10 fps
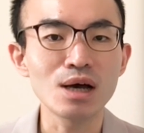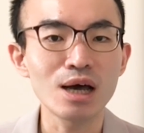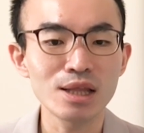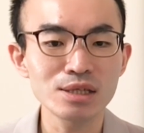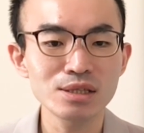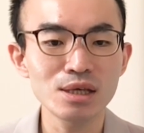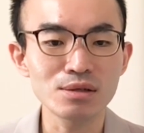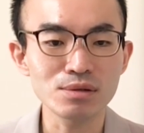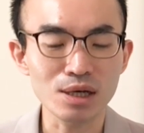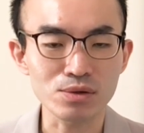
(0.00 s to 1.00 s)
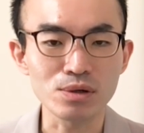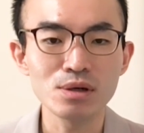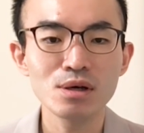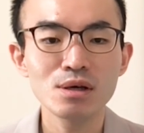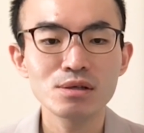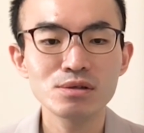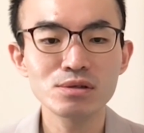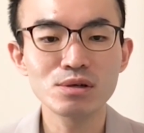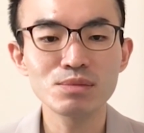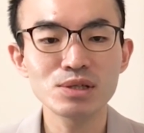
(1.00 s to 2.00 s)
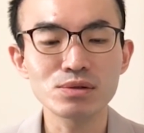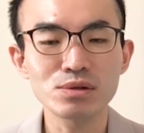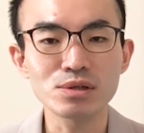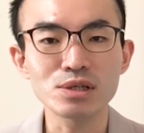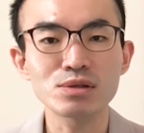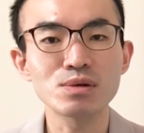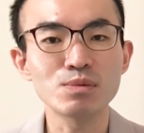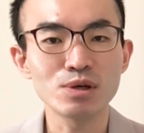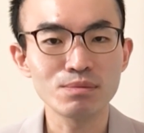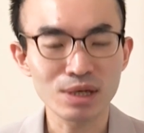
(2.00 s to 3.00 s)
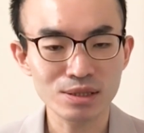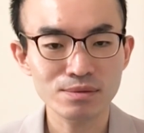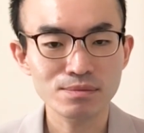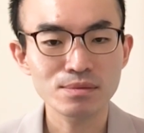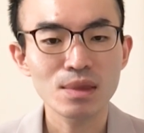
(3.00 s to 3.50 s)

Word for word: 話しているかというのを見るといいと思います。